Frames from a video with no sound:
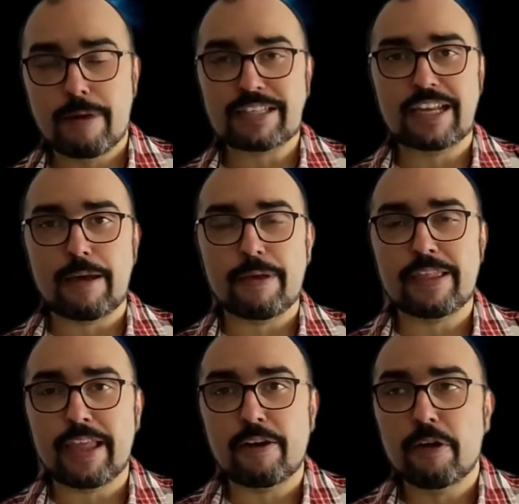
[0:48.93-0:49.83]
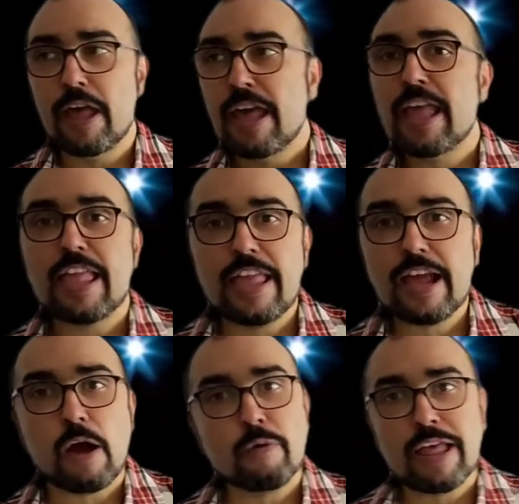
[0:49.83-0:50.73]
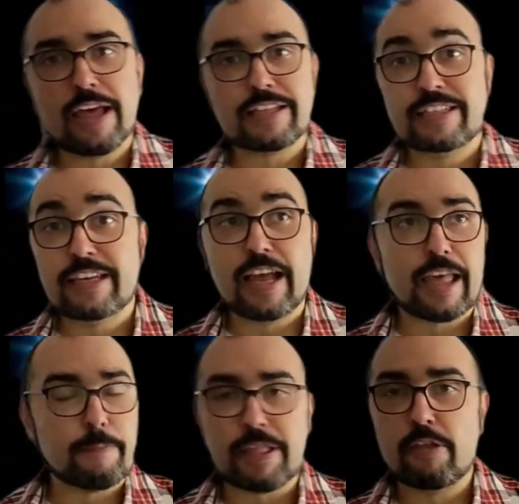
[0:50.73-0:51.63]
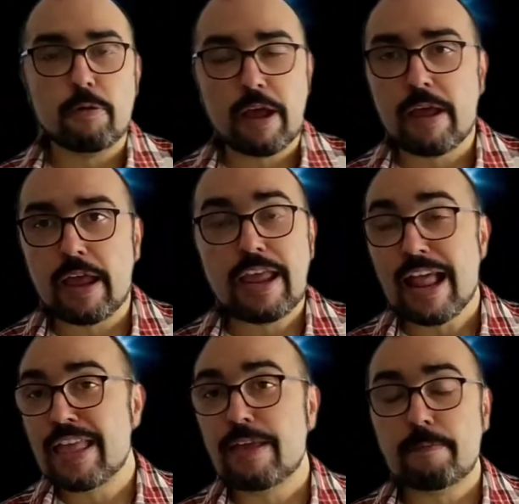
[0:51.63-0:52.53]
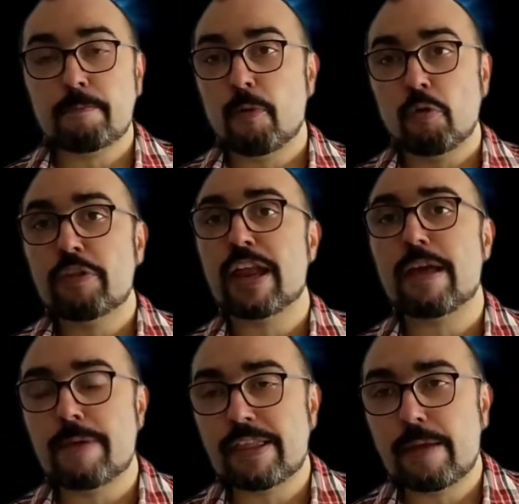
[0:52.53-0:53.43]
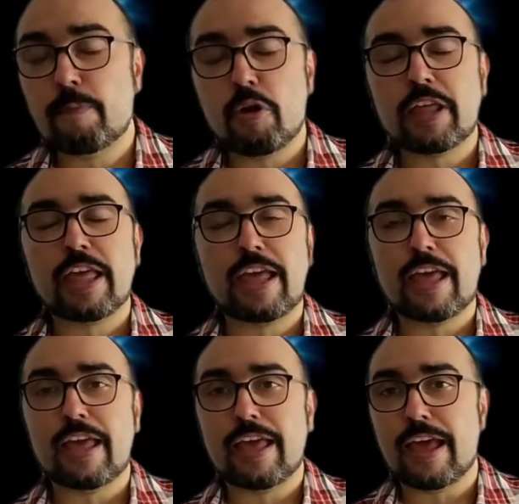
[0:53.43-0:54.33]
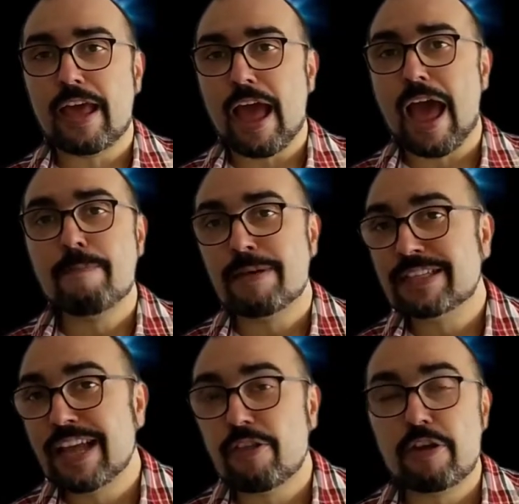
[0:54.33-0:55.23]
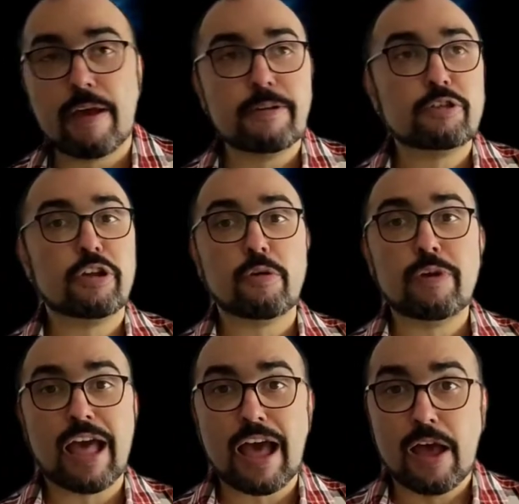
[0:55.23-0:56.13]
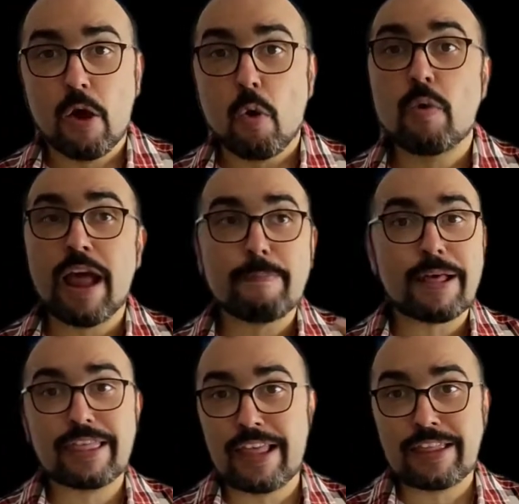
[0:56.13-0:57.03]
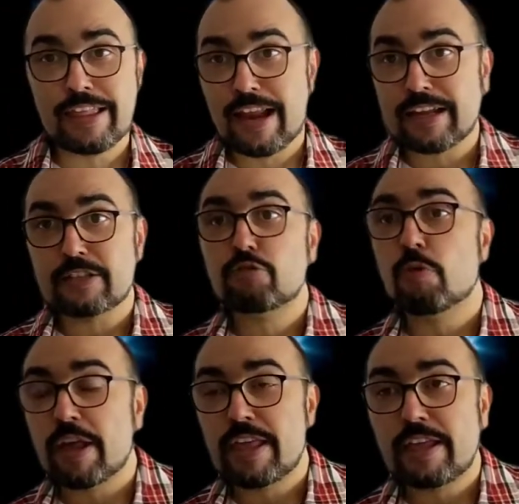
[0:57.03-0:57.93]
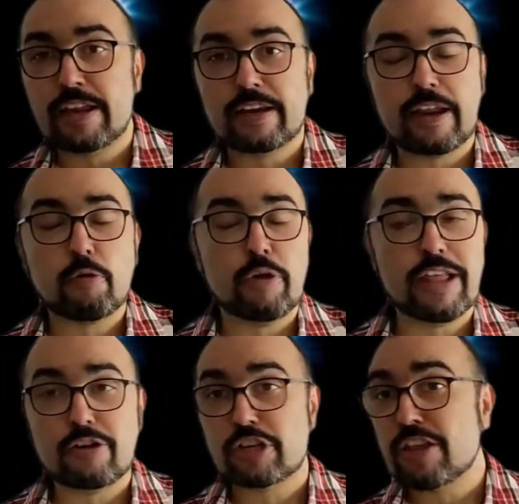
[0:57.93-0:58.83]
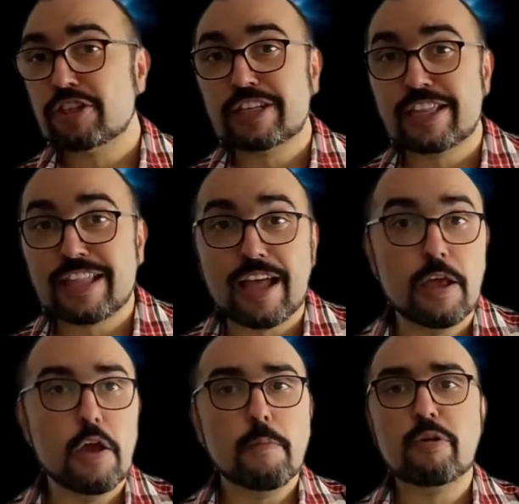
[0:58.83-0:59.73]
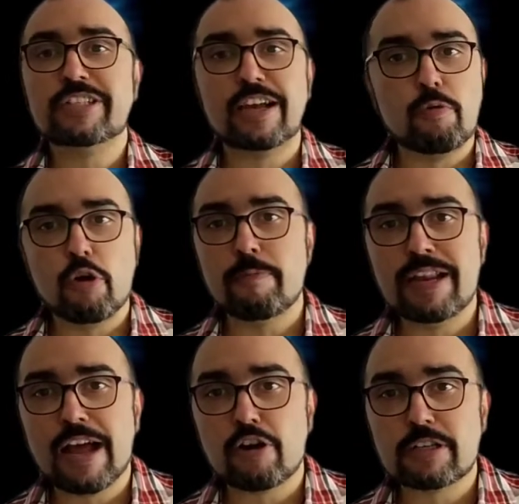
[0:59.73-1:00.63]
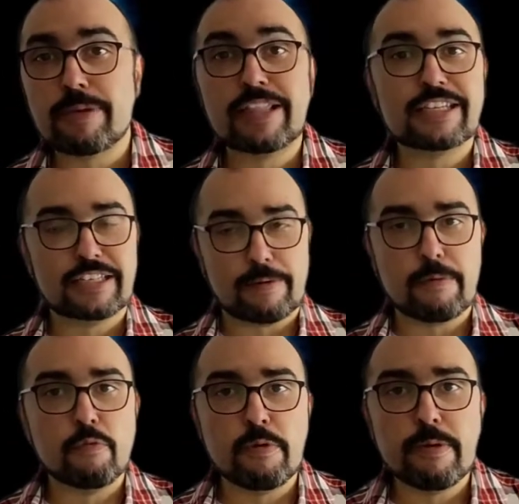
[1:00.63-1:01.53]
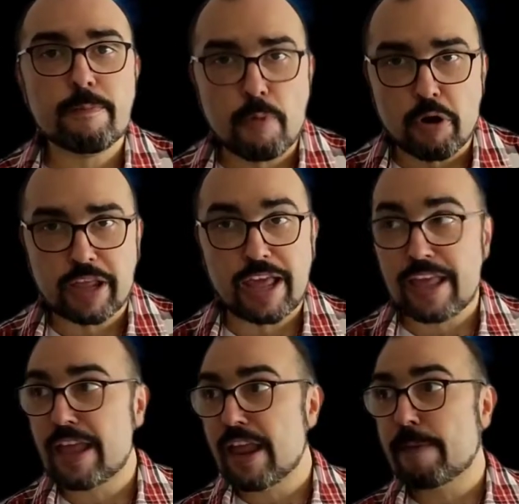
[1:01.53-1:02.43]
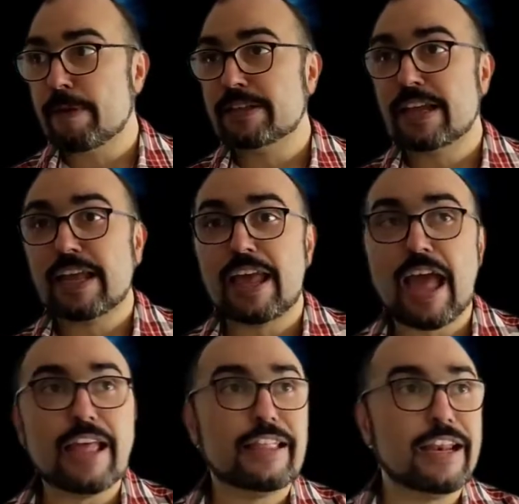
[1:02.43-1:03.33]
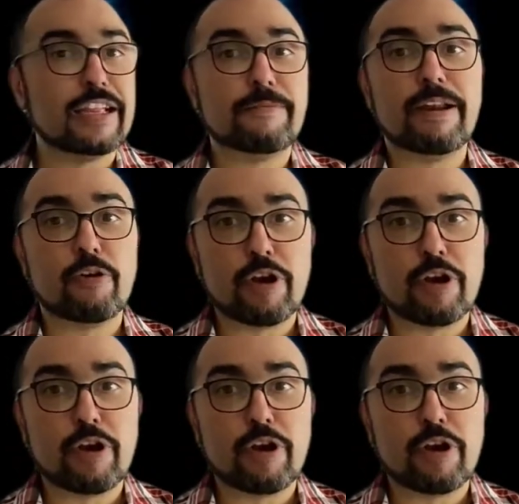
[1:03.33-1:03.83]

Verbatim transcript: básicamente, ¿no? Y allí llega una chica que ha pedido eh, eh, ir allí voluntariamente porque eh, ha investigado y ha visto que una, una paciente de la que estuvo allí recluida en los años 60, pues se curó milagrosamente sin saber muy bien por qué. Y ella piensa que tiene que ver